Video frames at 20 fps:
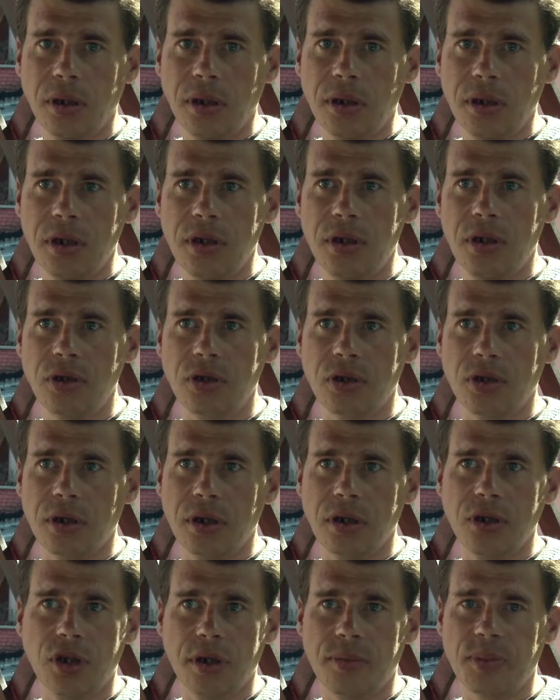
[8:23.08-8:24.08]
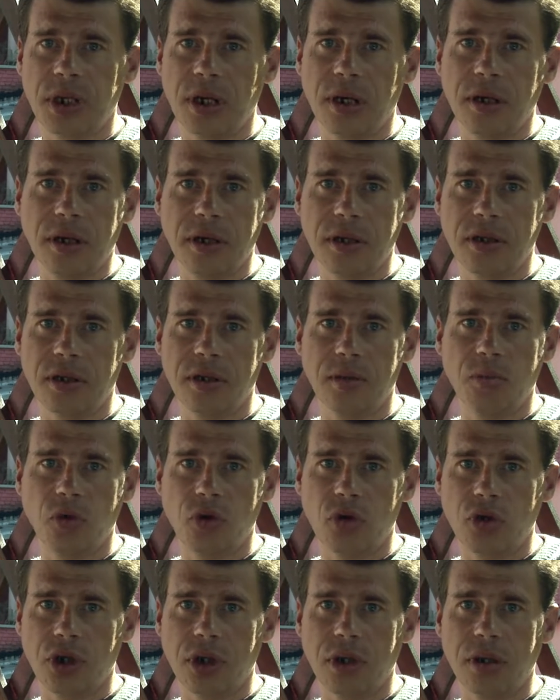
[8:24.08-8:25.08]
Единственное, чем согреться
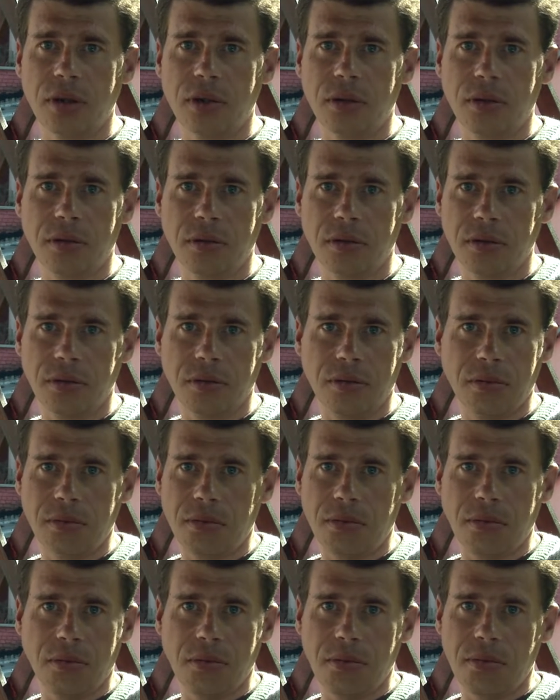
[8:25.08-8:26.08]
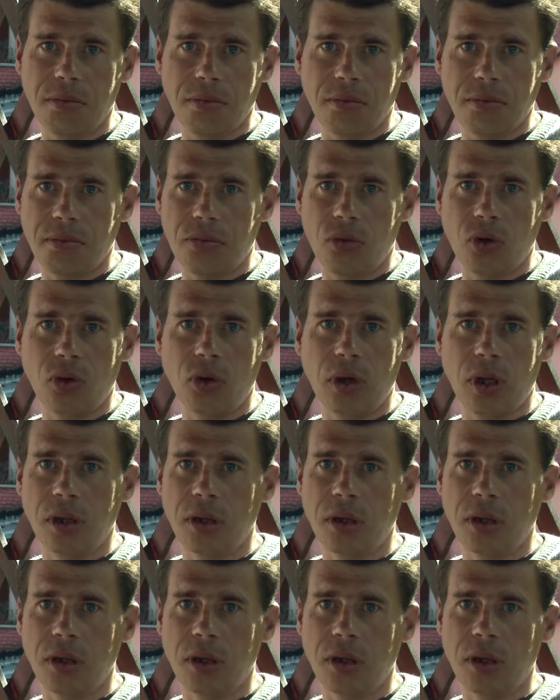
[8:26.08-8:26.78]
можно, только